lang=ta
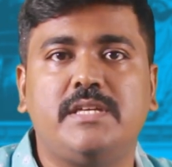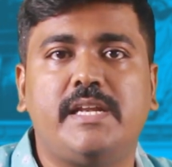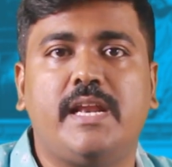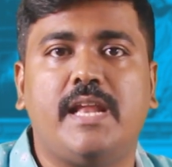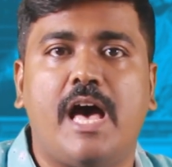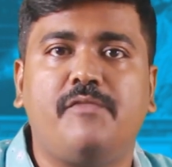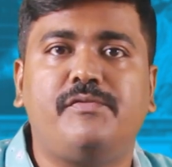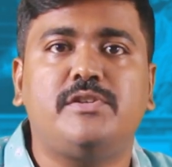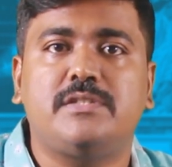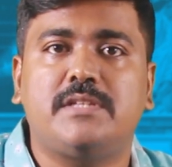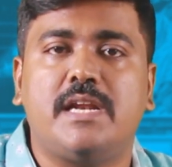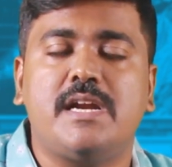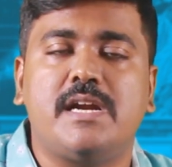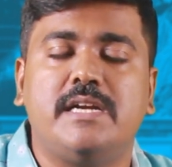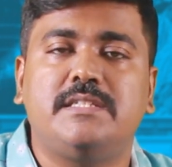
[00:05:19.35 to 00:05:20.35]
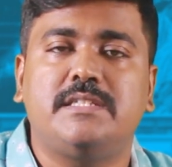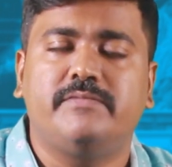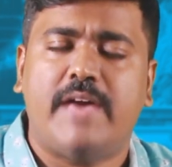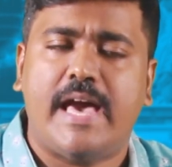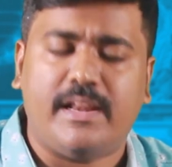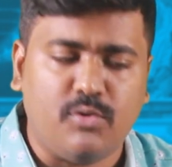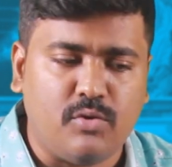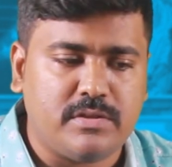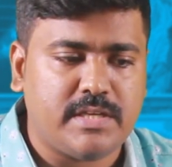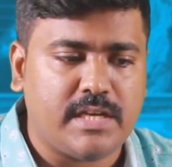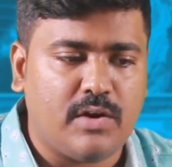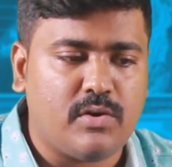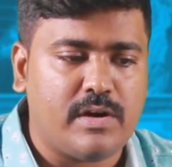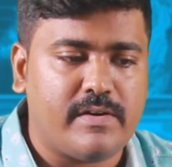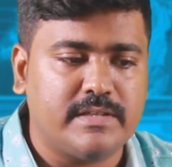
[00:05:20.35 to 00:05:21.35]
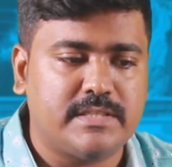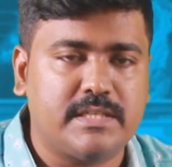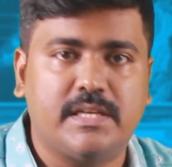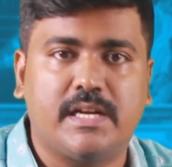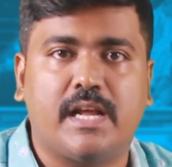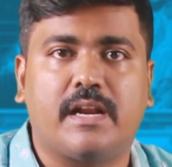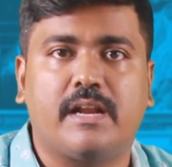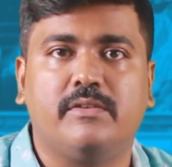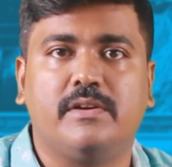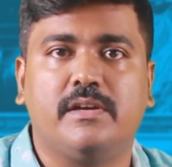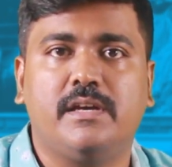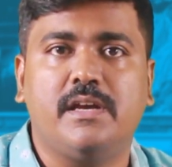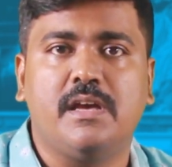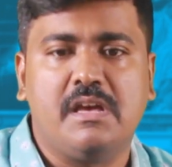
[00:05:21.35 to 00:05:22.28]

சீரியல் ஆஃபீஸில் நடிச்சிரு வேறு ஏதோ ஒரு சீரியல் கூட நடிச்சிருக்கிறாரா அவர்